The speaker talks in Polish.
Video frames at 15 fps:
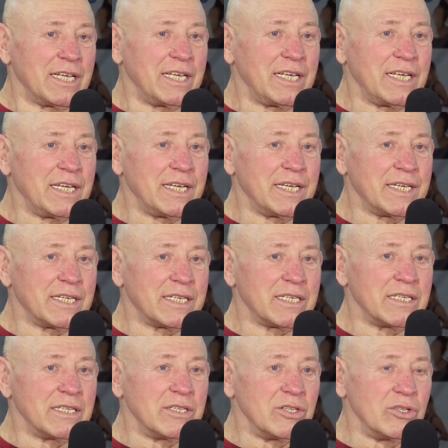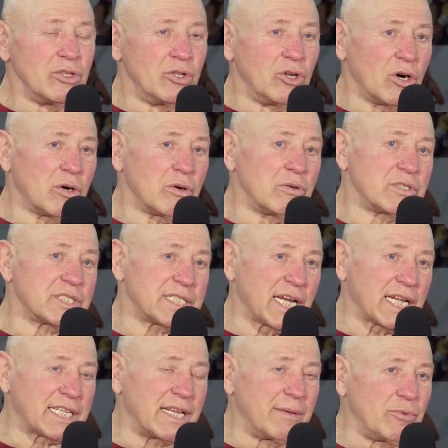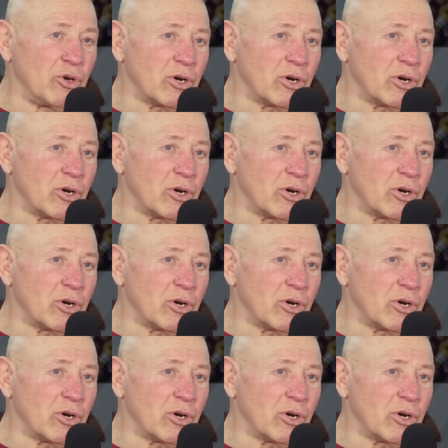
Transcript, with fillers: i do, statkiem